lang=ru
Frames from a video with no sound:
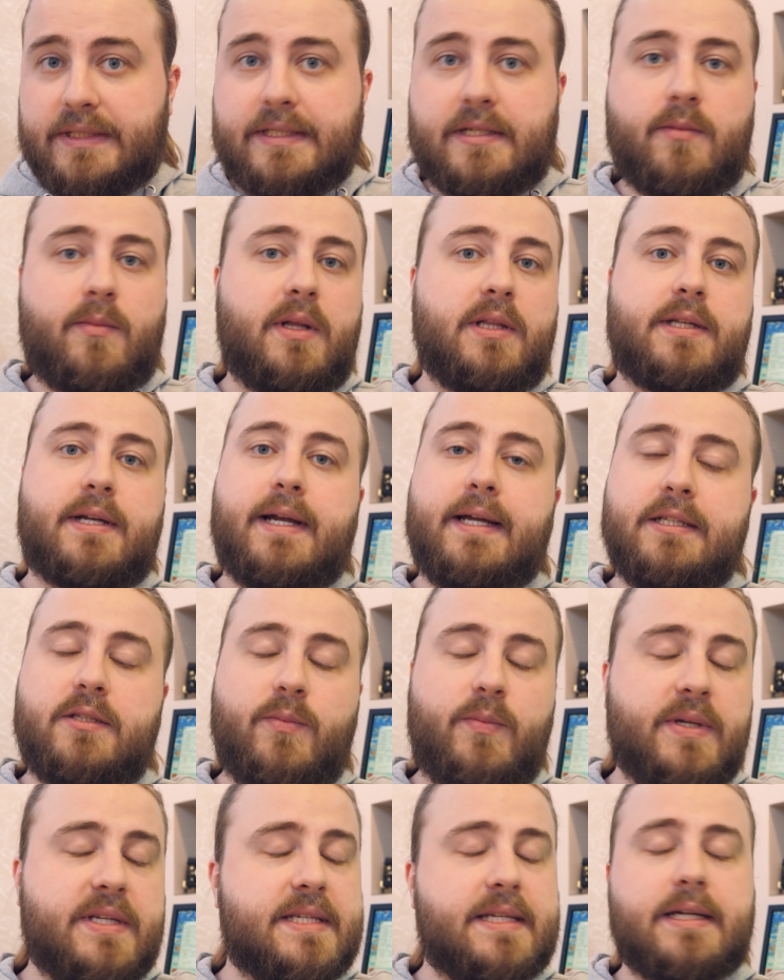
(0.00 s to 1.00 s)

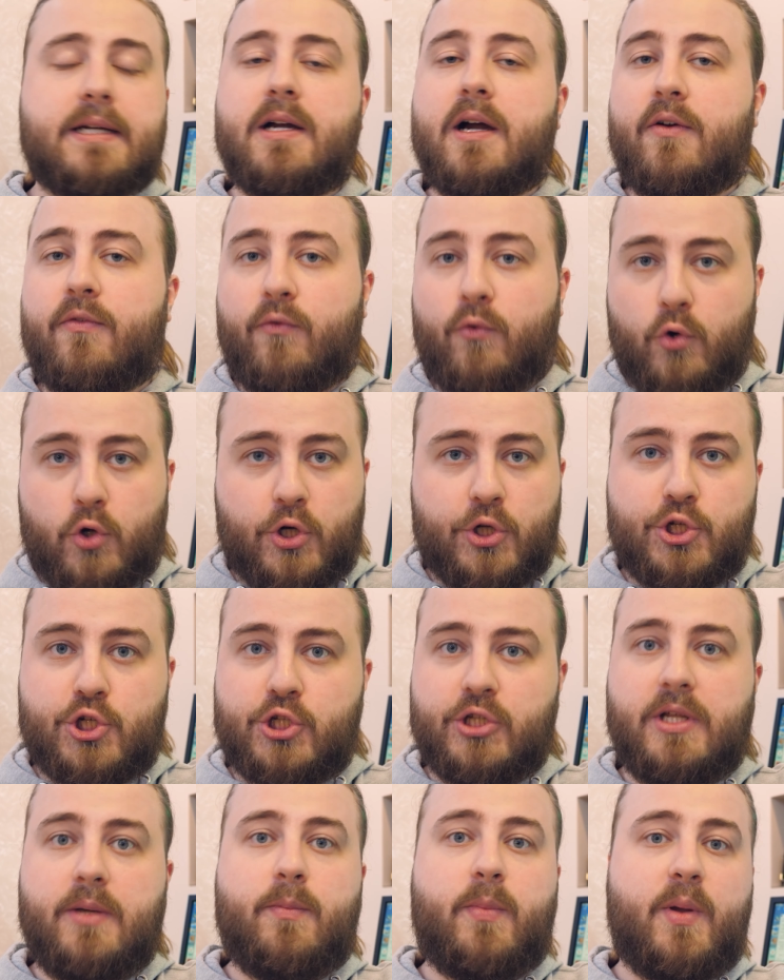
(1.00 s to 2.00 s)
Thermalright безоговорочно
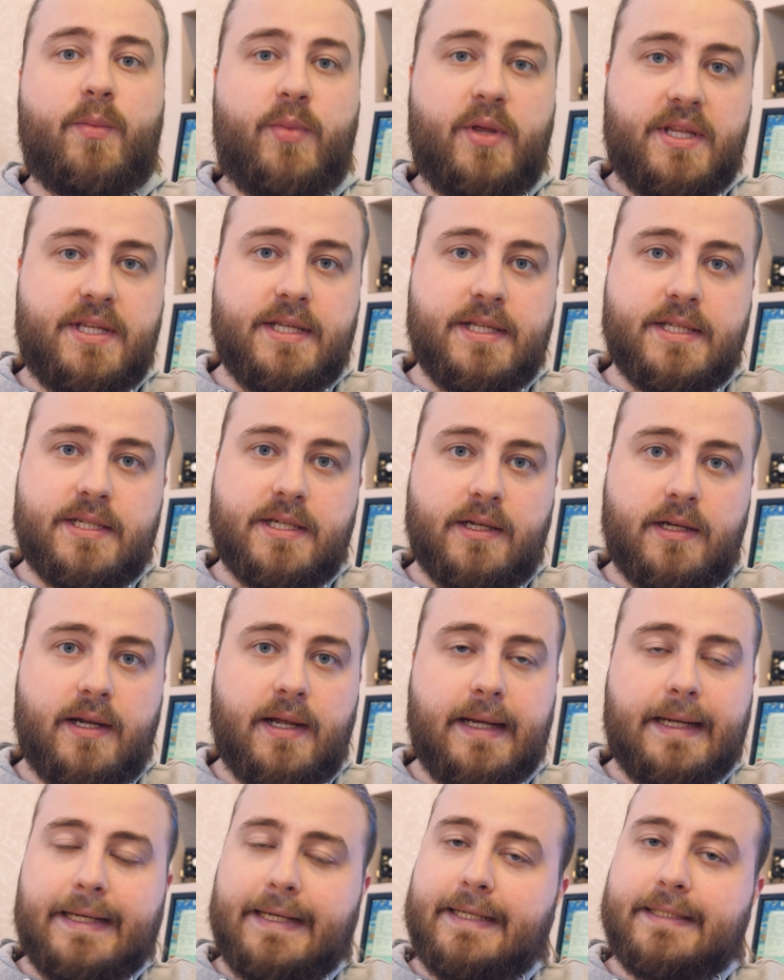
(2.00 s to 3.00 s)
пятерочный победитель.